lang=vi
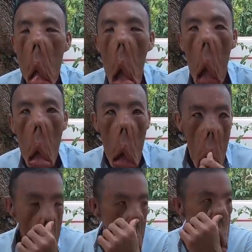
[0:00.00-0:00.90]
heo là
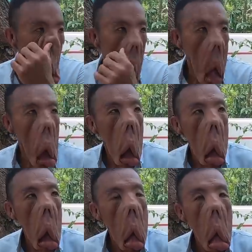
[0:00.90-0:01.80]
có vợ
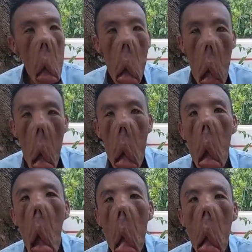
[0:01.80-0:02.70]
rồi tự nhiên nó phát
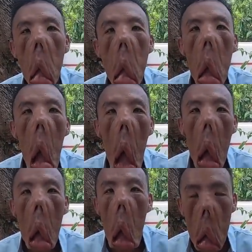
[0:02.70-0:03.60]
bệnh lên luôn
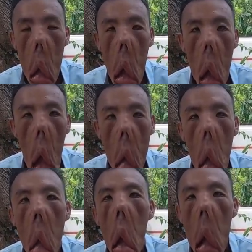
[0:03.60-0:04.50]
là mình lúc nào
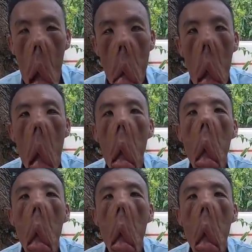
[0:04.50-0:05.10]
cũng được mỗi năm mà